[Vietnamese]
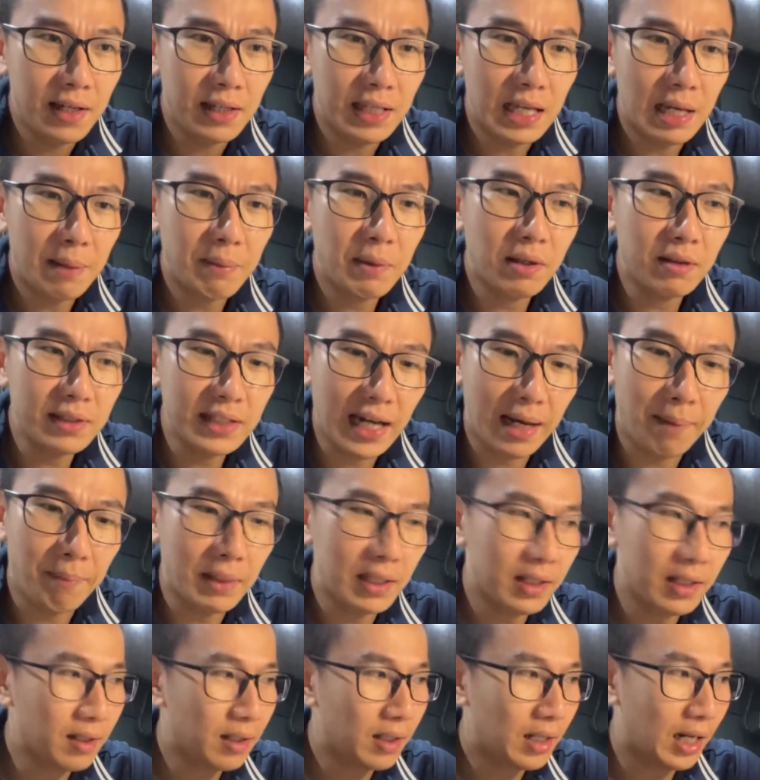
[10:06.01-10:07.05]
giảm cân chậm
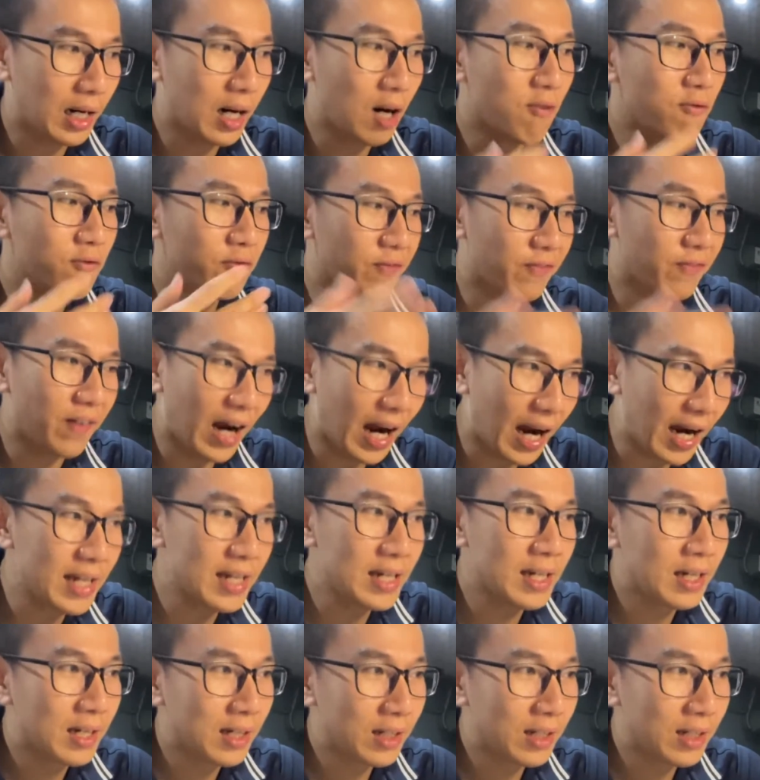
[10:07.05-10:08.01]
á là không phải